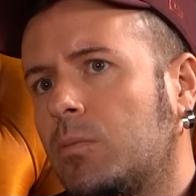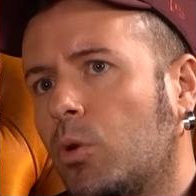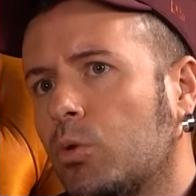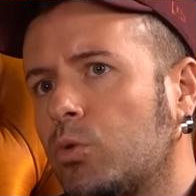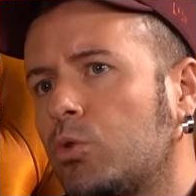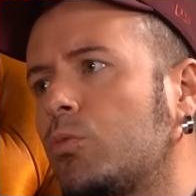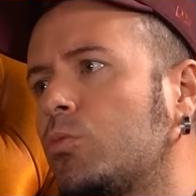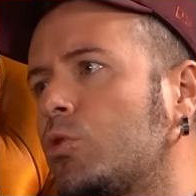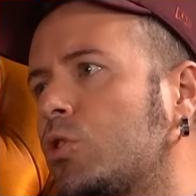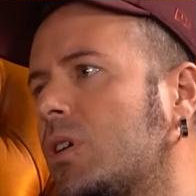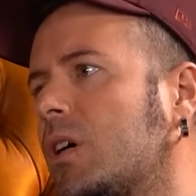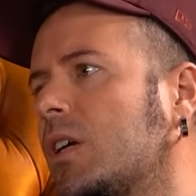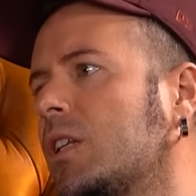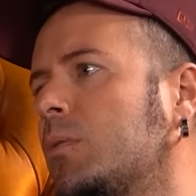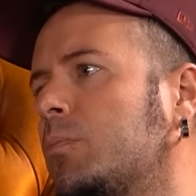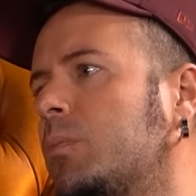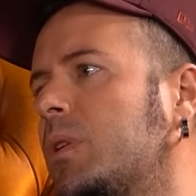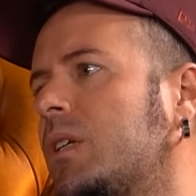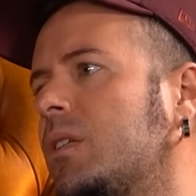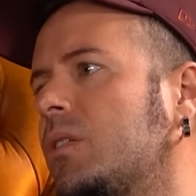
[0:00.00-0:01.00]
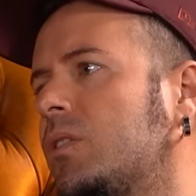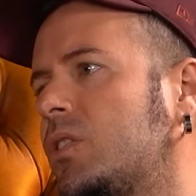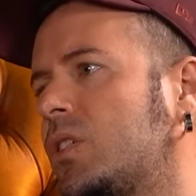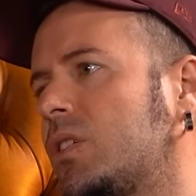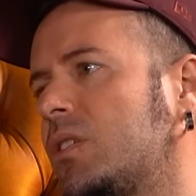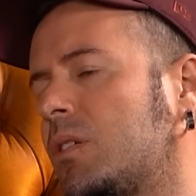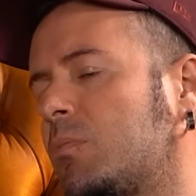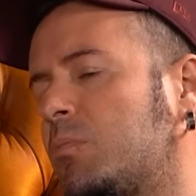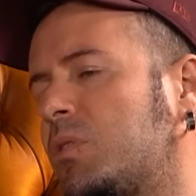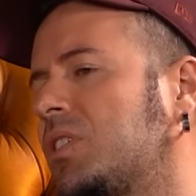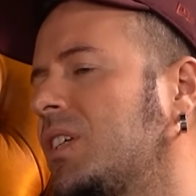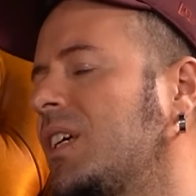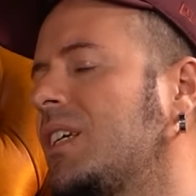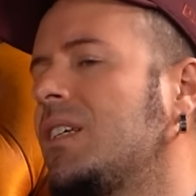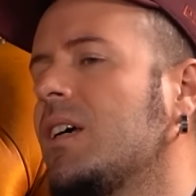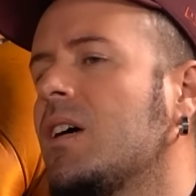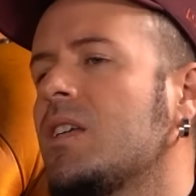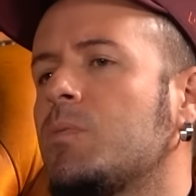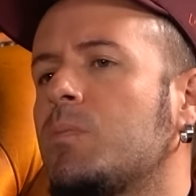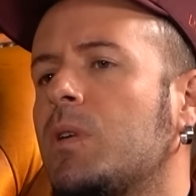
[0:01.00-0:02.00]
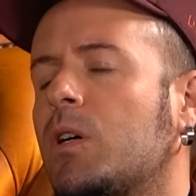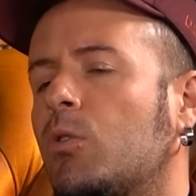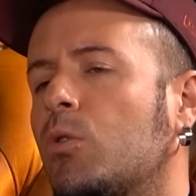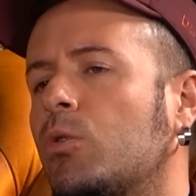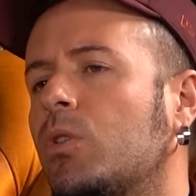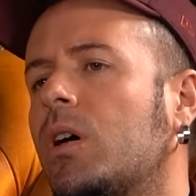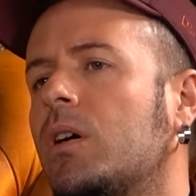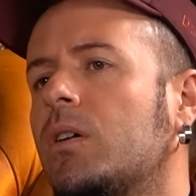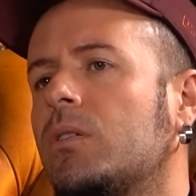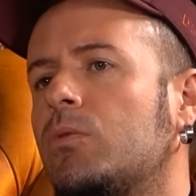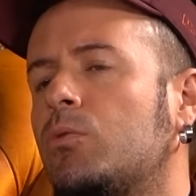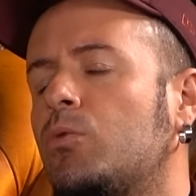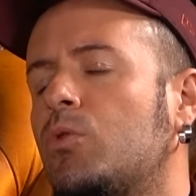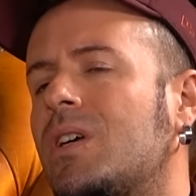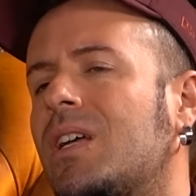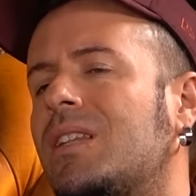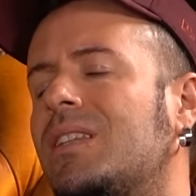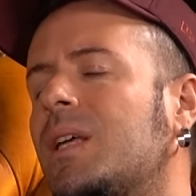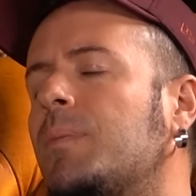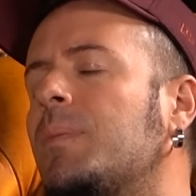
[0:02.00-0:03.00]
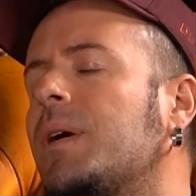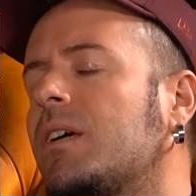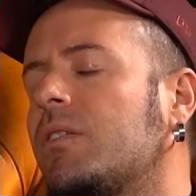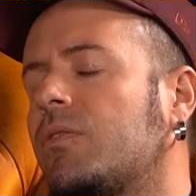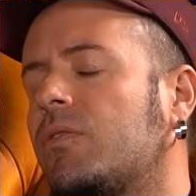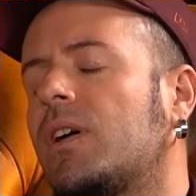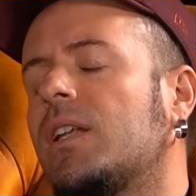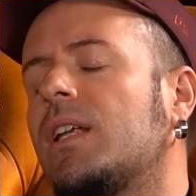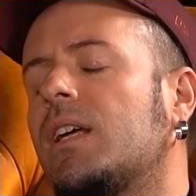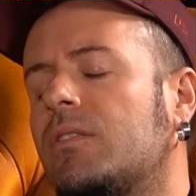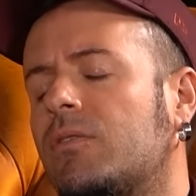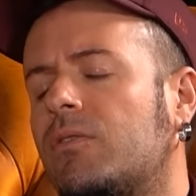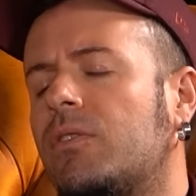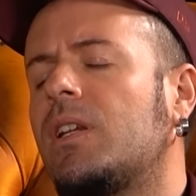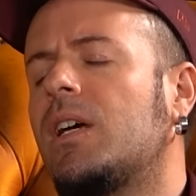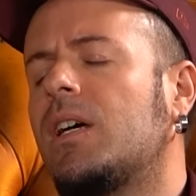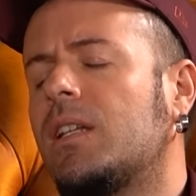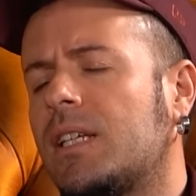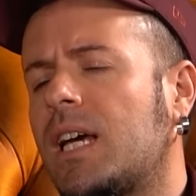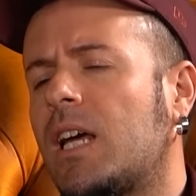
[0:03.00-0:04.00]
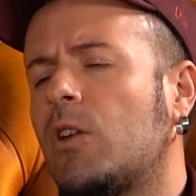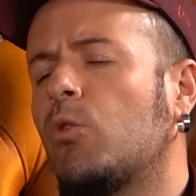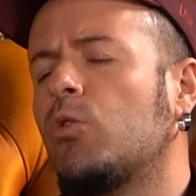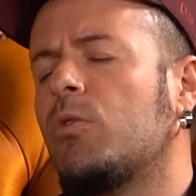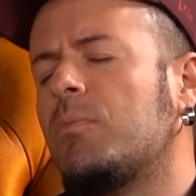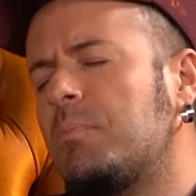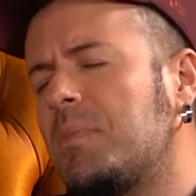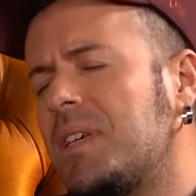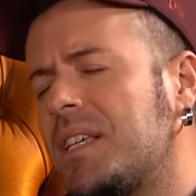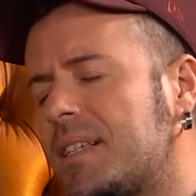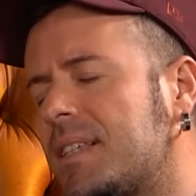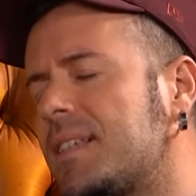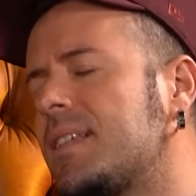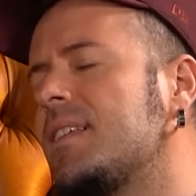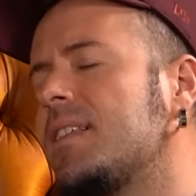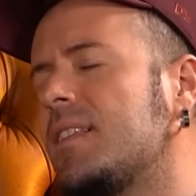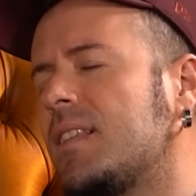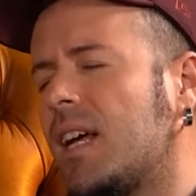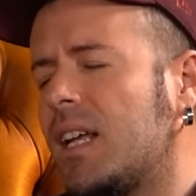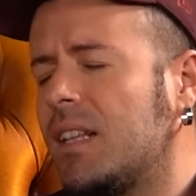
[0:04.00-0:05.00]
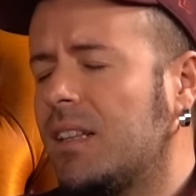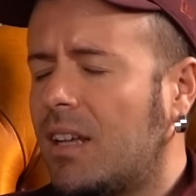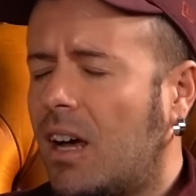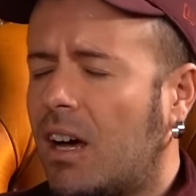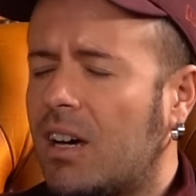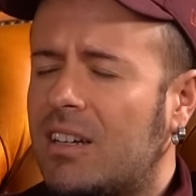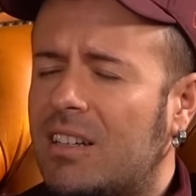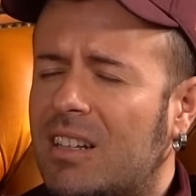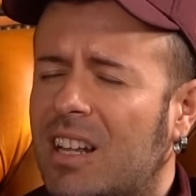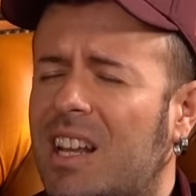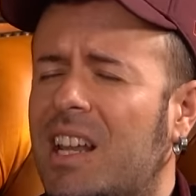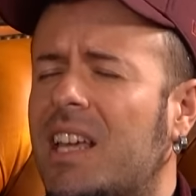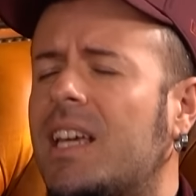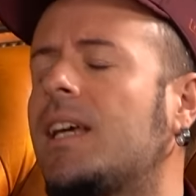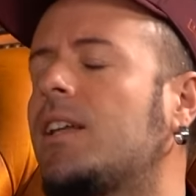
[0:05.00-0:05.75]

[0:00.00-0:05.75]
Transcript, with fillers: oturmuş kalıpların dışında bir şey yazmak, onu düzenlemek falan filan. Yani onun mixinden aklına ne